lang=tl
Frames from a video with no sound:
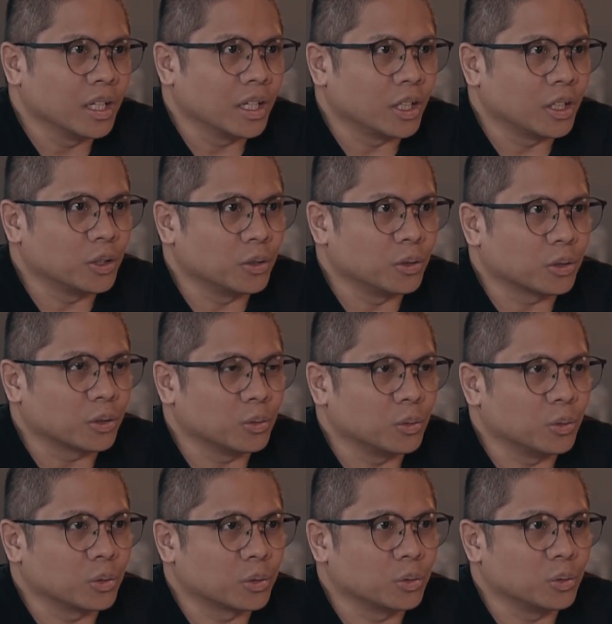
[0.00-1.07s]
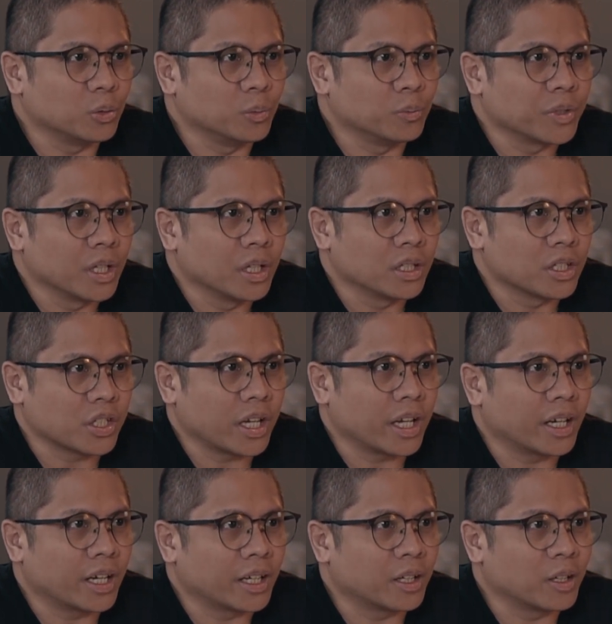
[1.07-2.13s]
you know, to, to
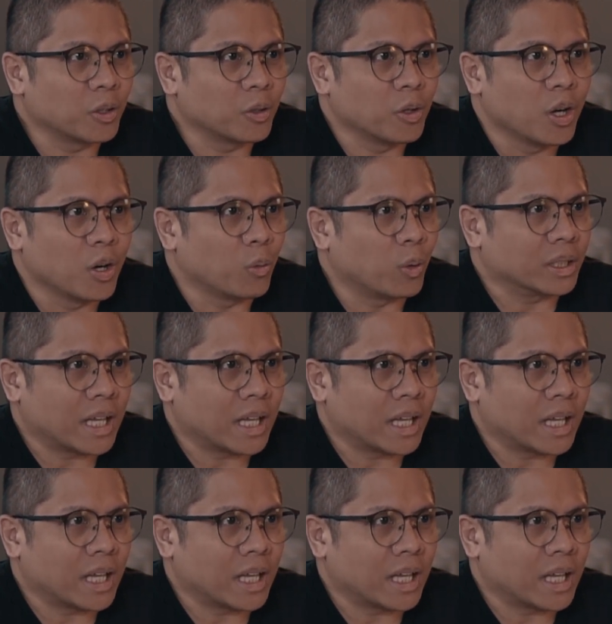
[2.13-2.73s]
share what,